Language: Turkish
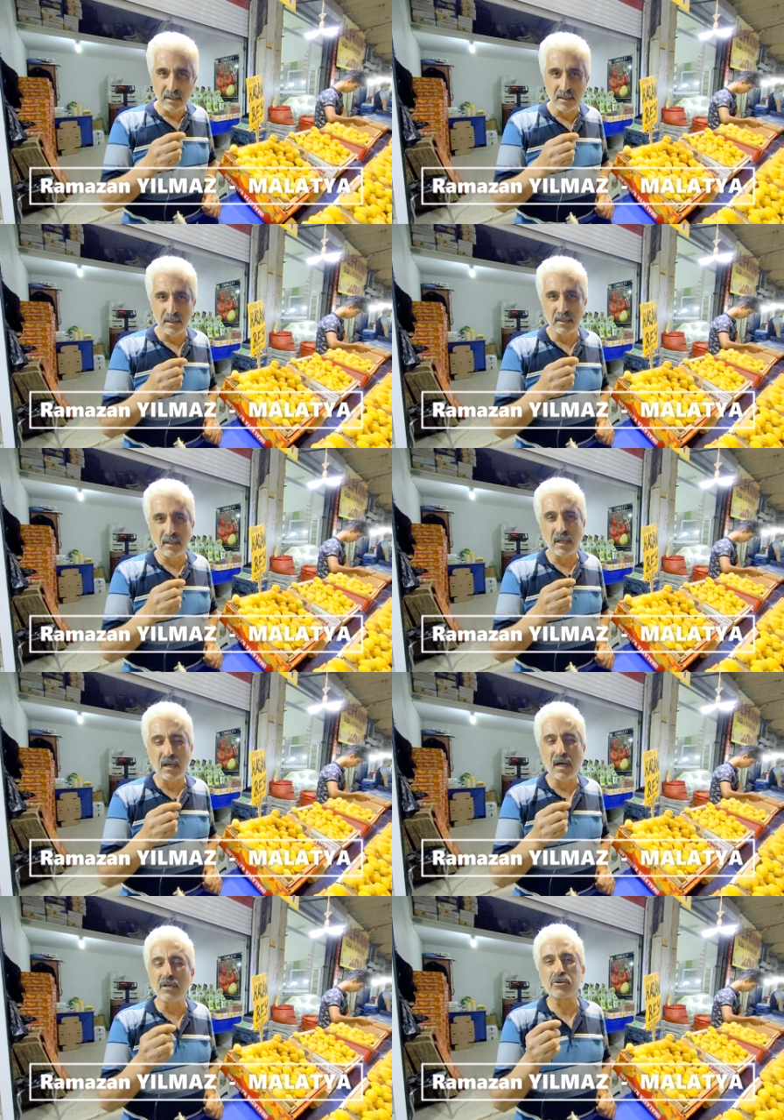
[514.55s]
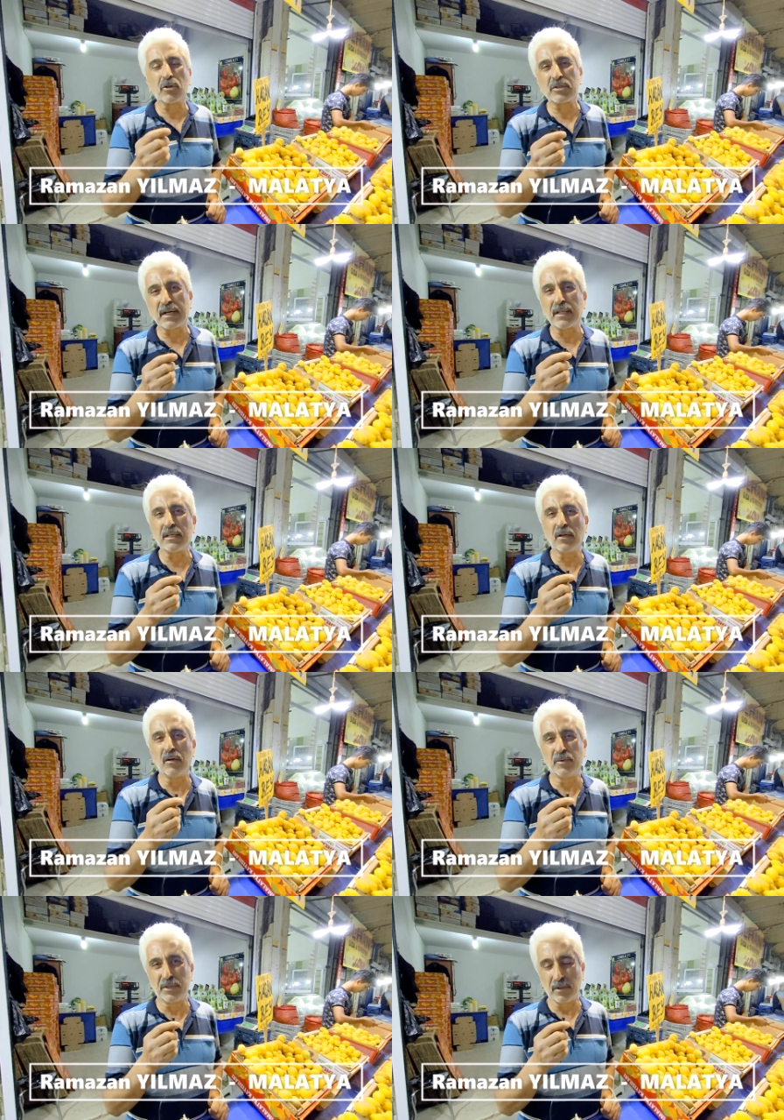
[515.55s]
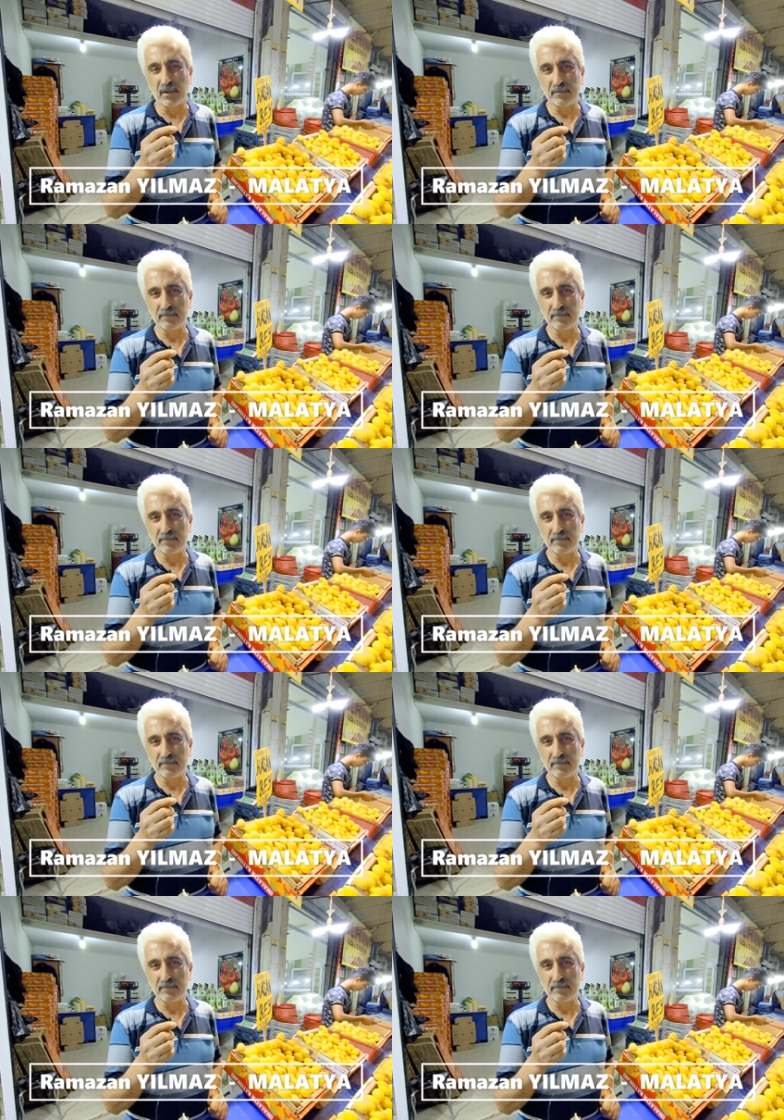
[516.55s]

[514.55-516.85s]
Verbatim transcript: Ee, Ağustos'a kadar devam ediyor.